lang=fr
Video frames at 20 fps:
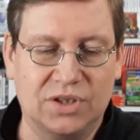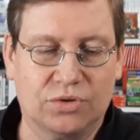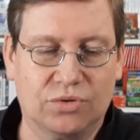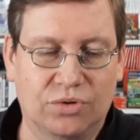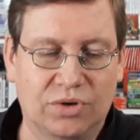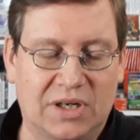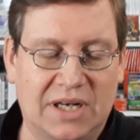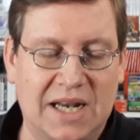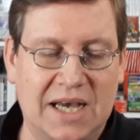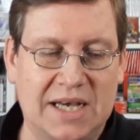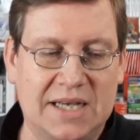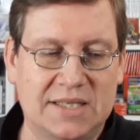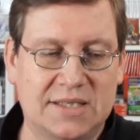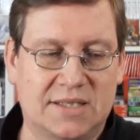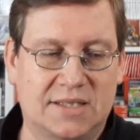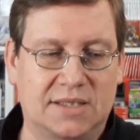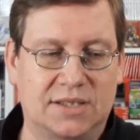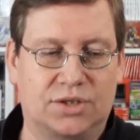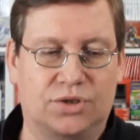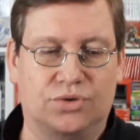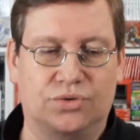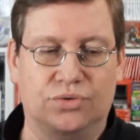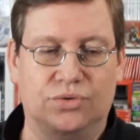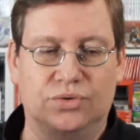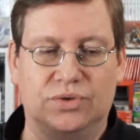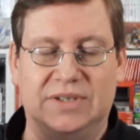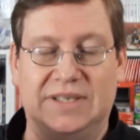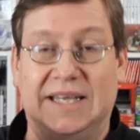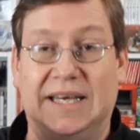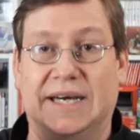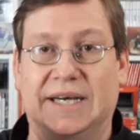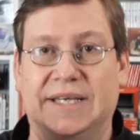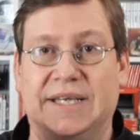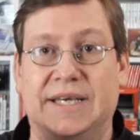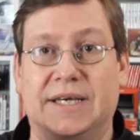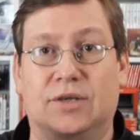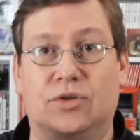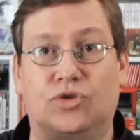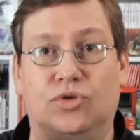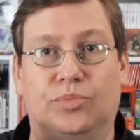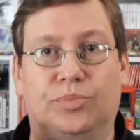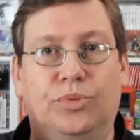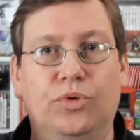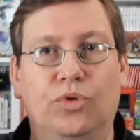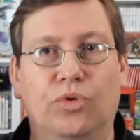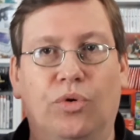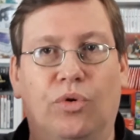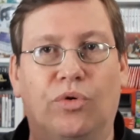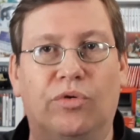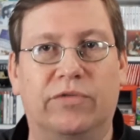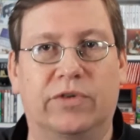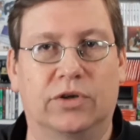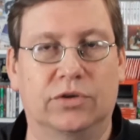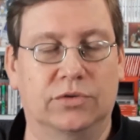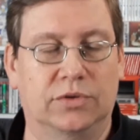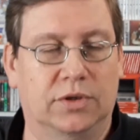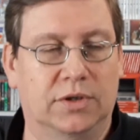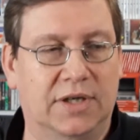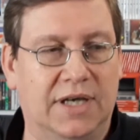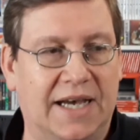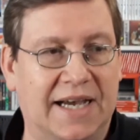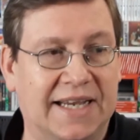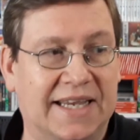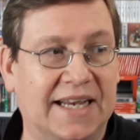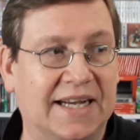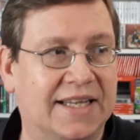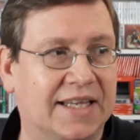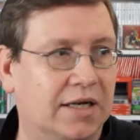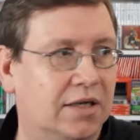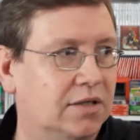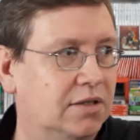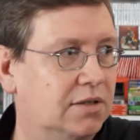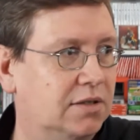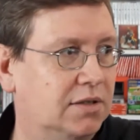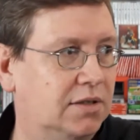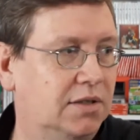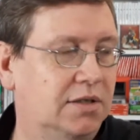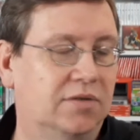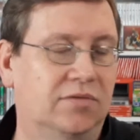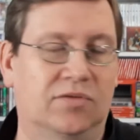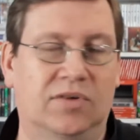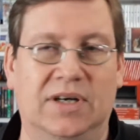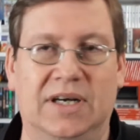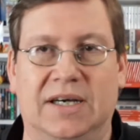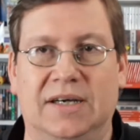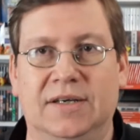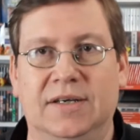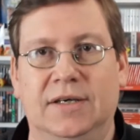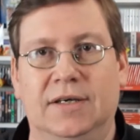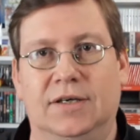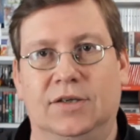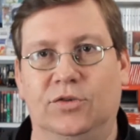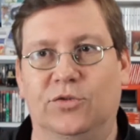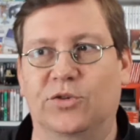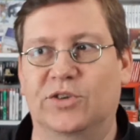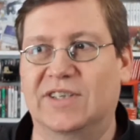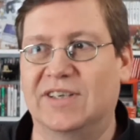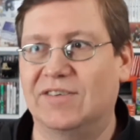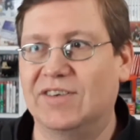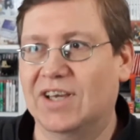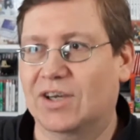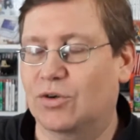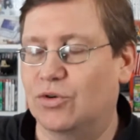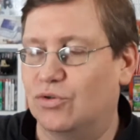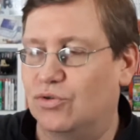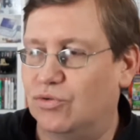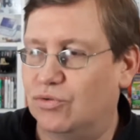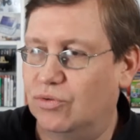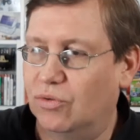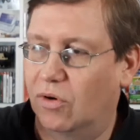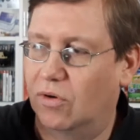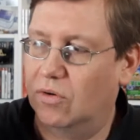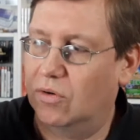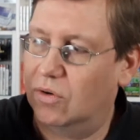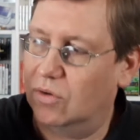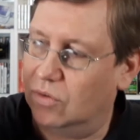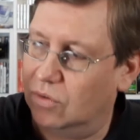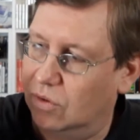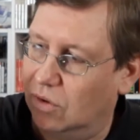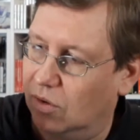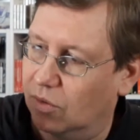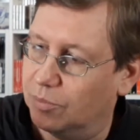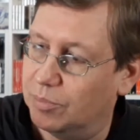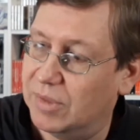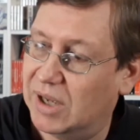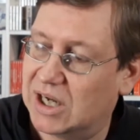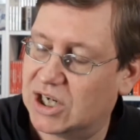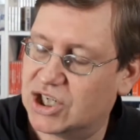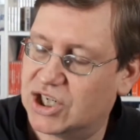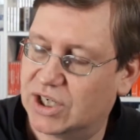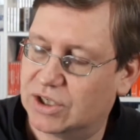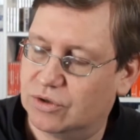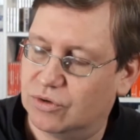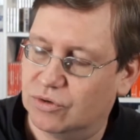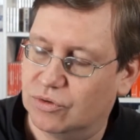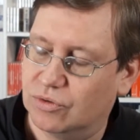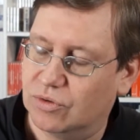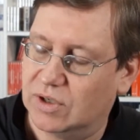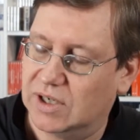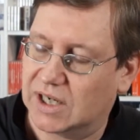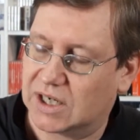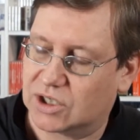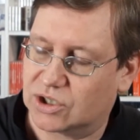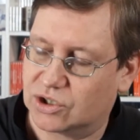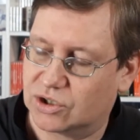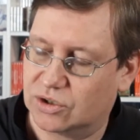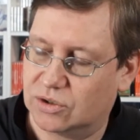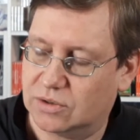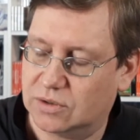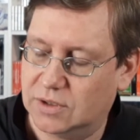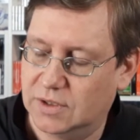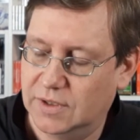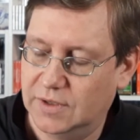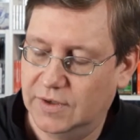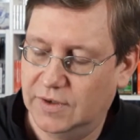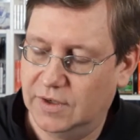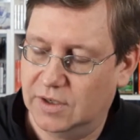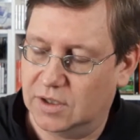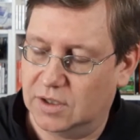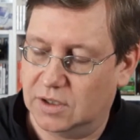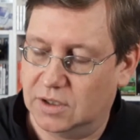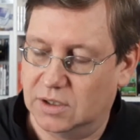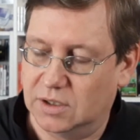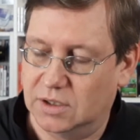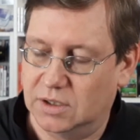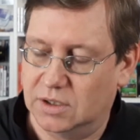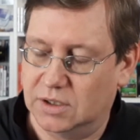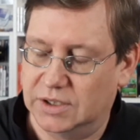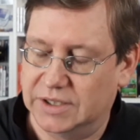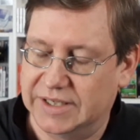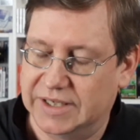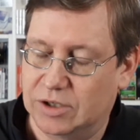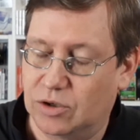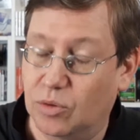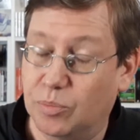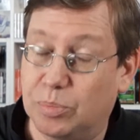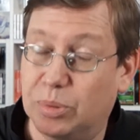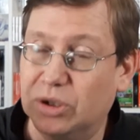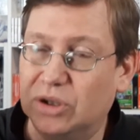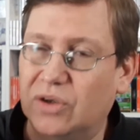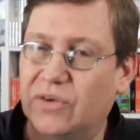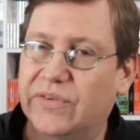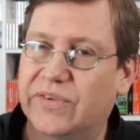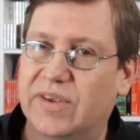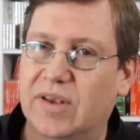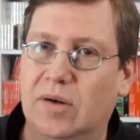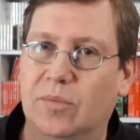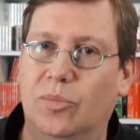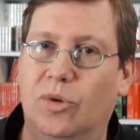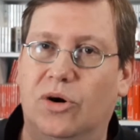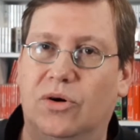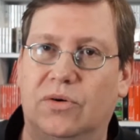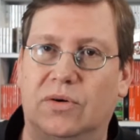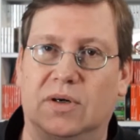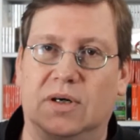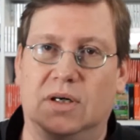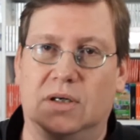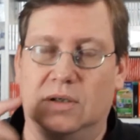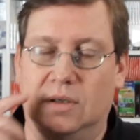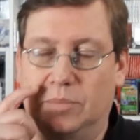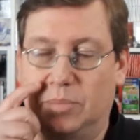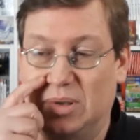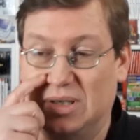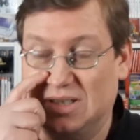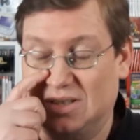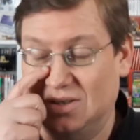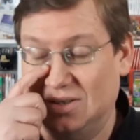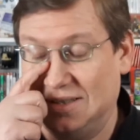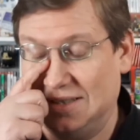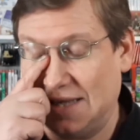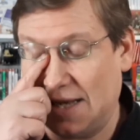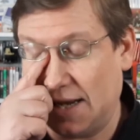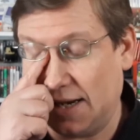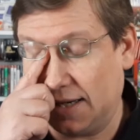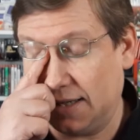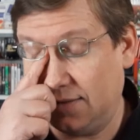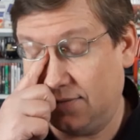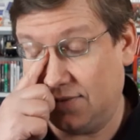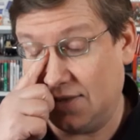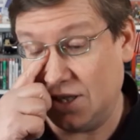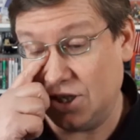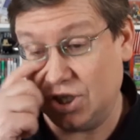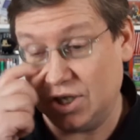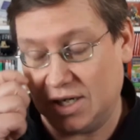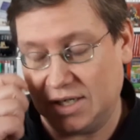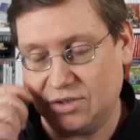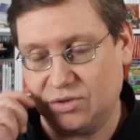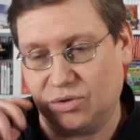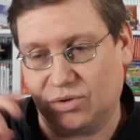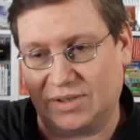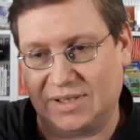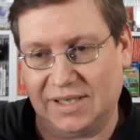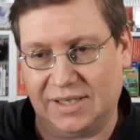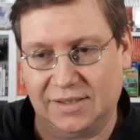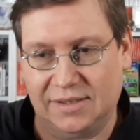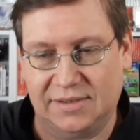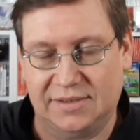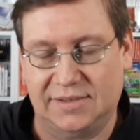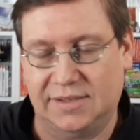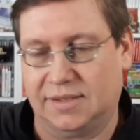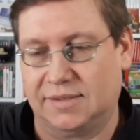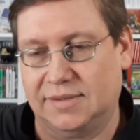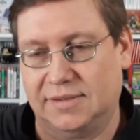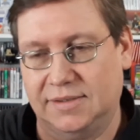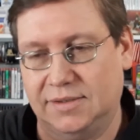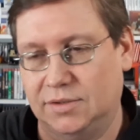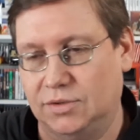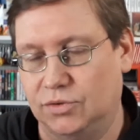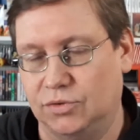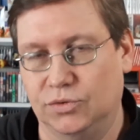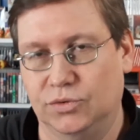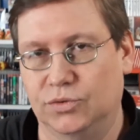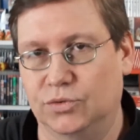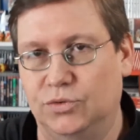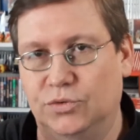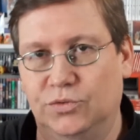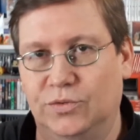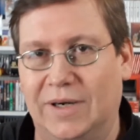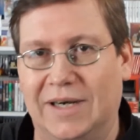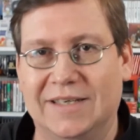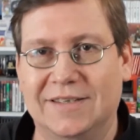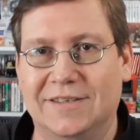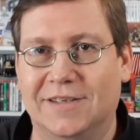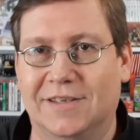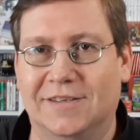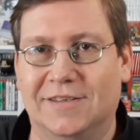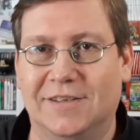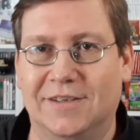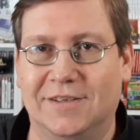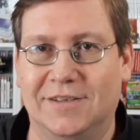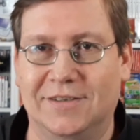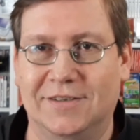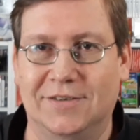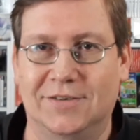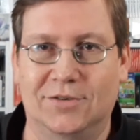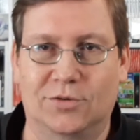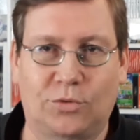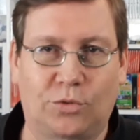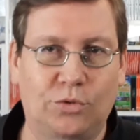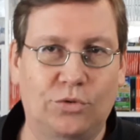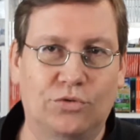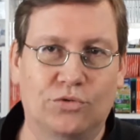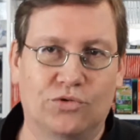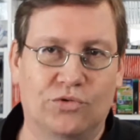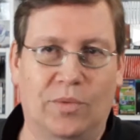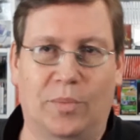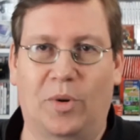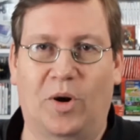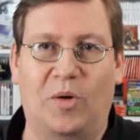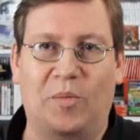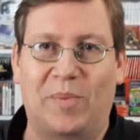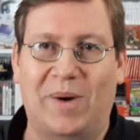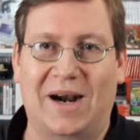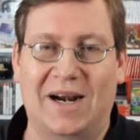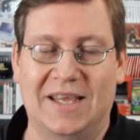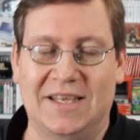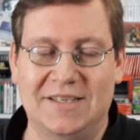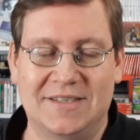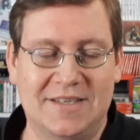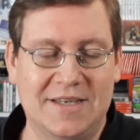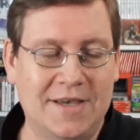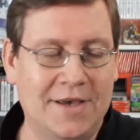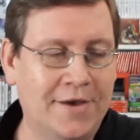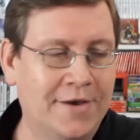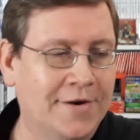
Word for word: trucs-là, c'est que derrière, tu peux le revendre à quelqu'un. Voilà. Donc ça veut dire que tu en, injectes de l'argent et que potentiellement, parce que ça arrive déjà sur certaines, voilà, certains trucs, je ne vais pas en parler ici,